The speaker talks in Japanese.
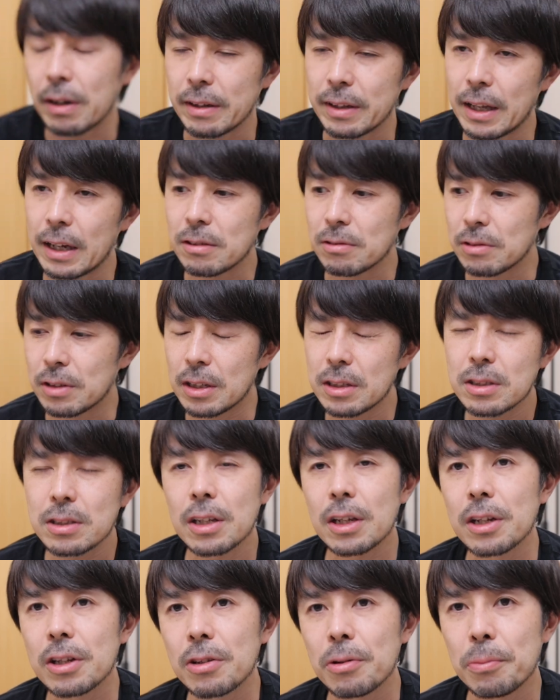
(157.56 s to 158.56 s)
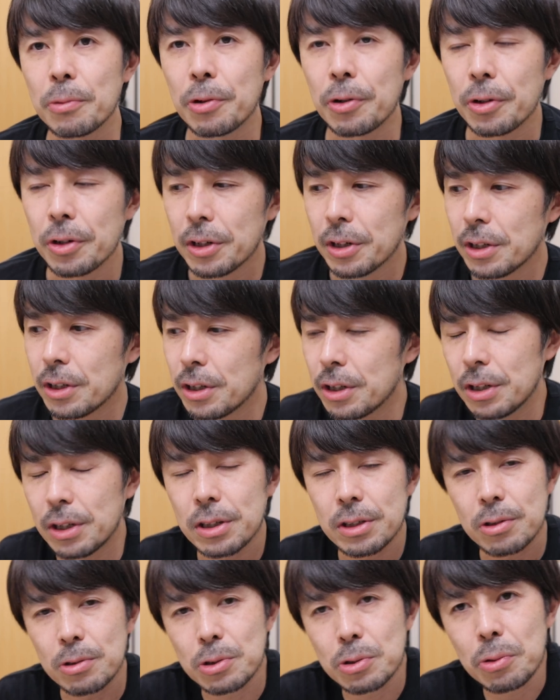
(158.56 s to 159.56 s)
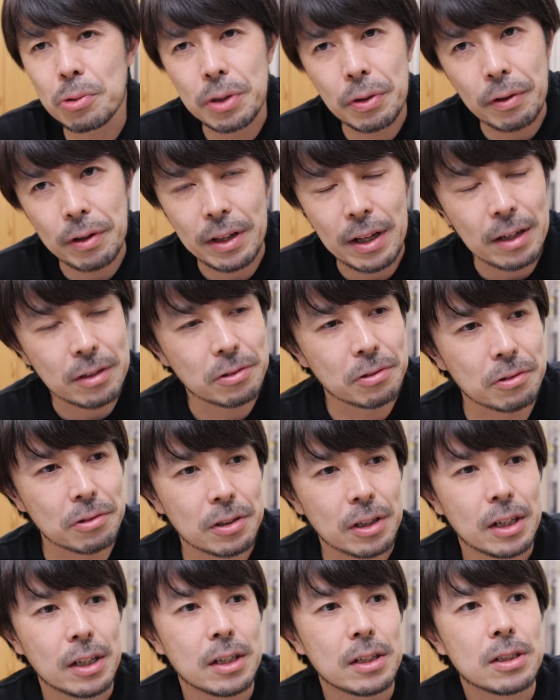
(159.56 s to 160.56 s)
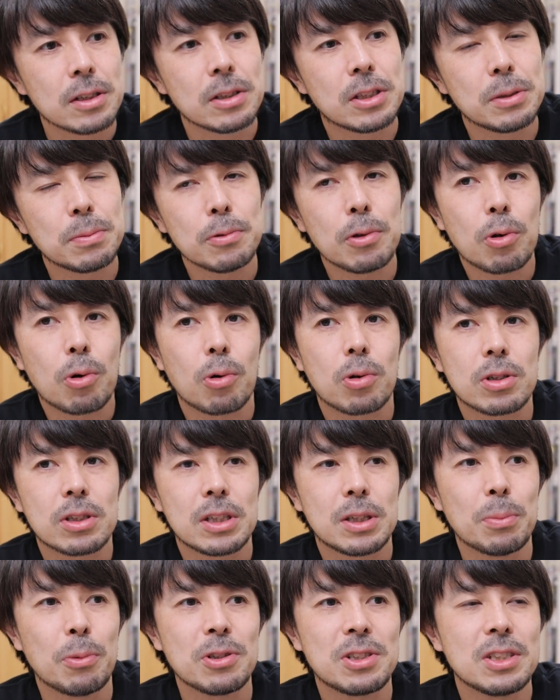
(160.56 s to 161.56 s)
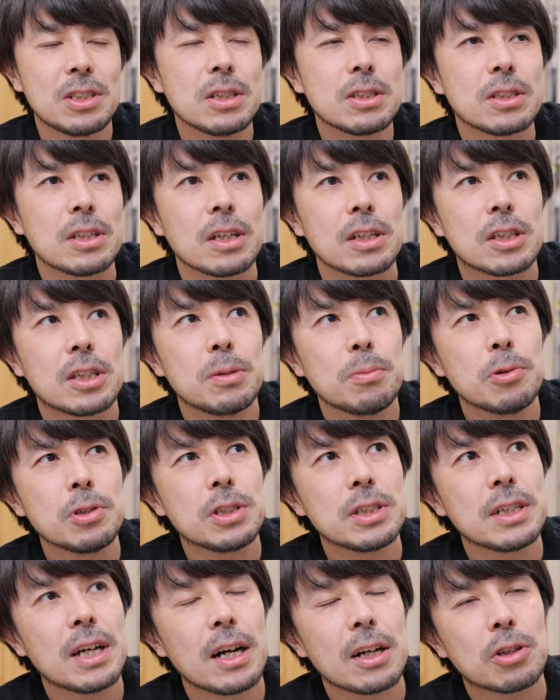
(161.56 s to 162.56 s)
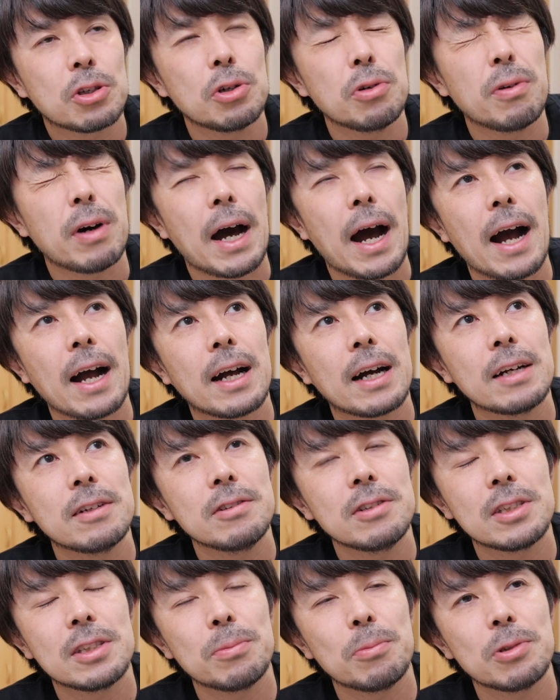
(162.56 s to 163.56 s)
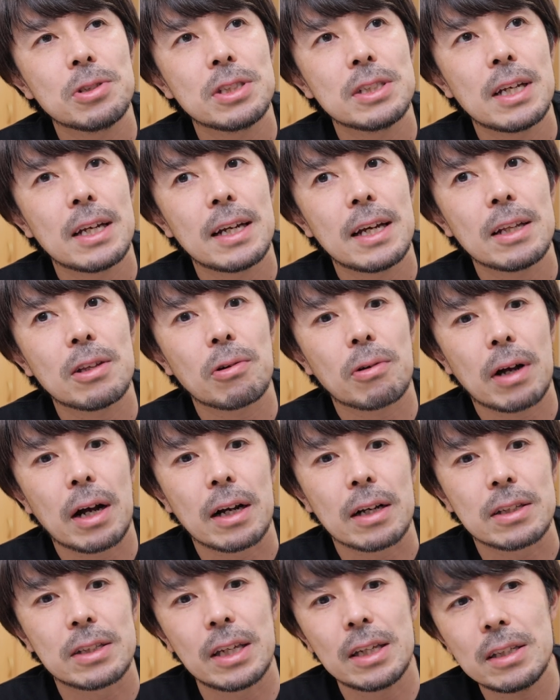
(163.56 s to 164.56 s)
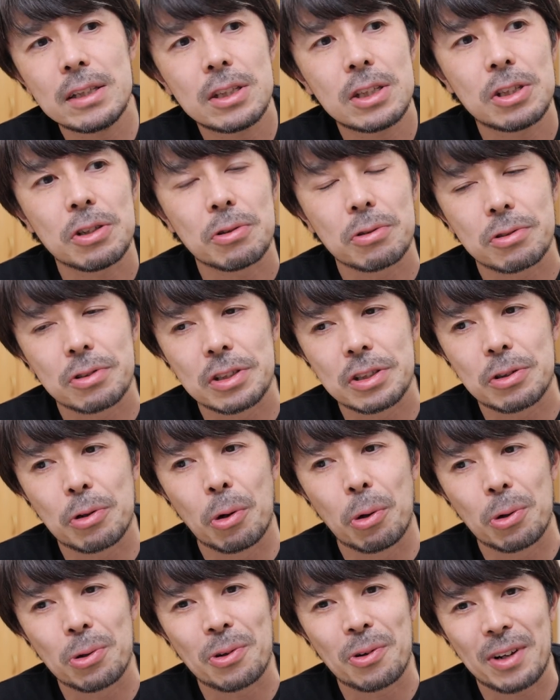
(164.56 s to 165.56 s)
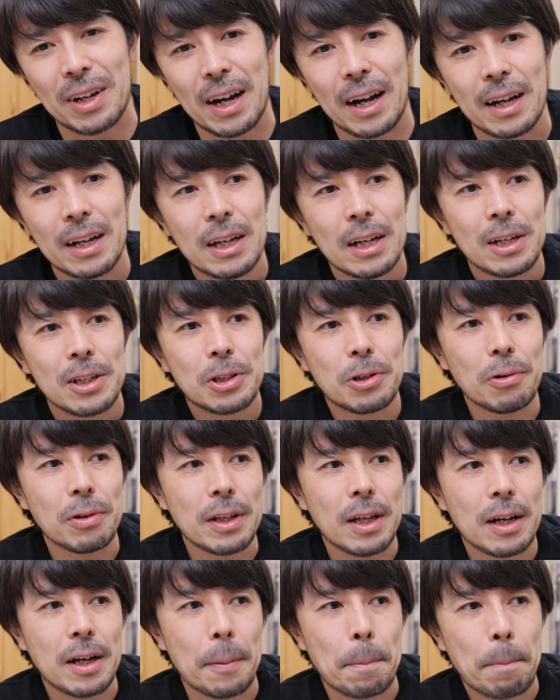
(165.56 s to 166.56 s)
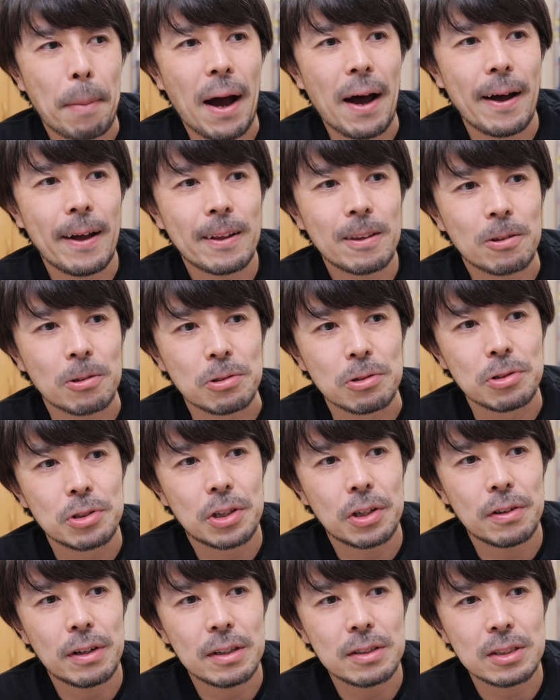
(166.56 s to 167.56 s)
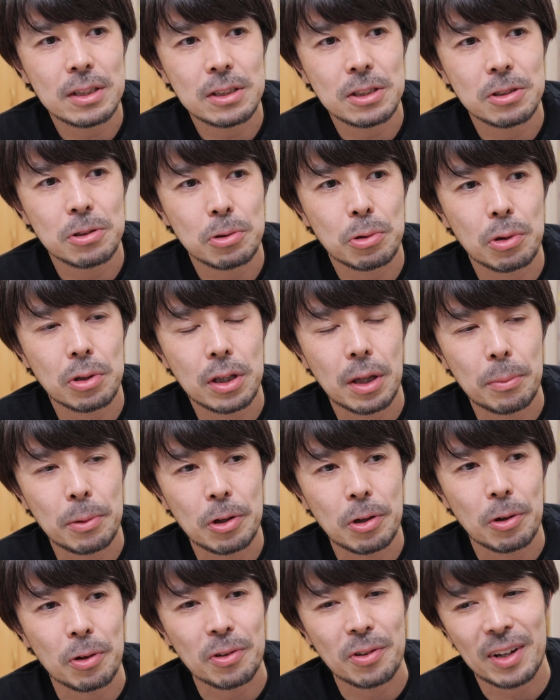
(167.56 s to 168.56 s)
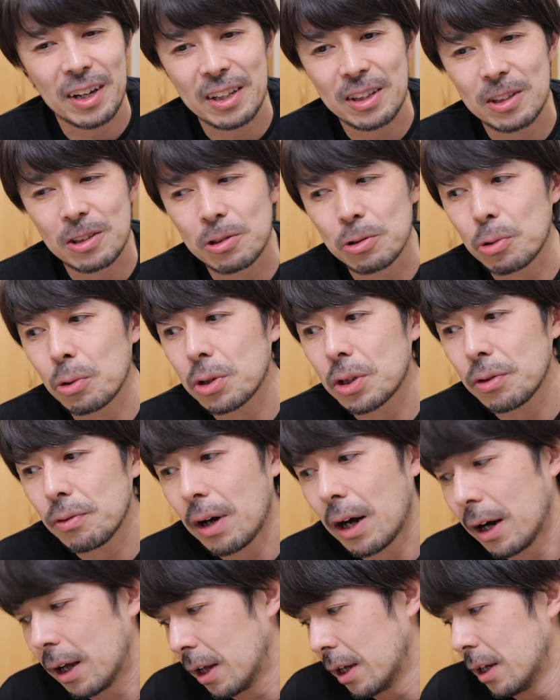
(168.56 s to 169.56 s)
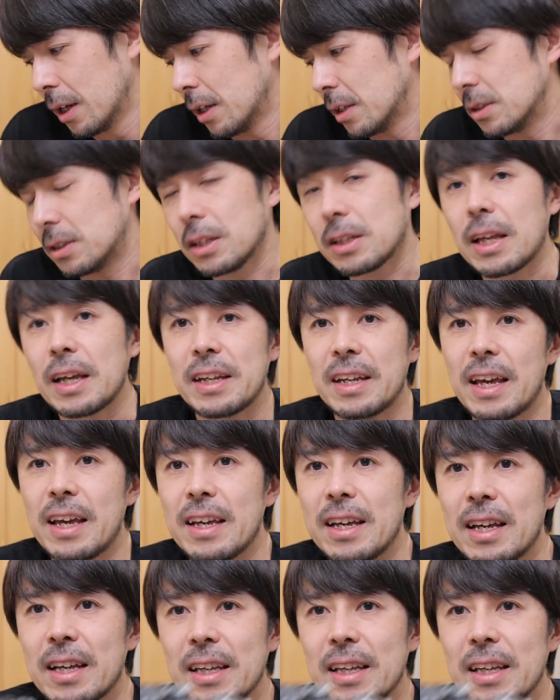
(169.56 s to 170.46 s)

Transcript: はなるんですけれども、そうではなく、自分の気持ちですね。気持ちが今日は明るい気持ちだなとか、元気よく行こうとか、今日なんかパーンと抜きのある写真を撮ってみようとかっていう時は絶対ね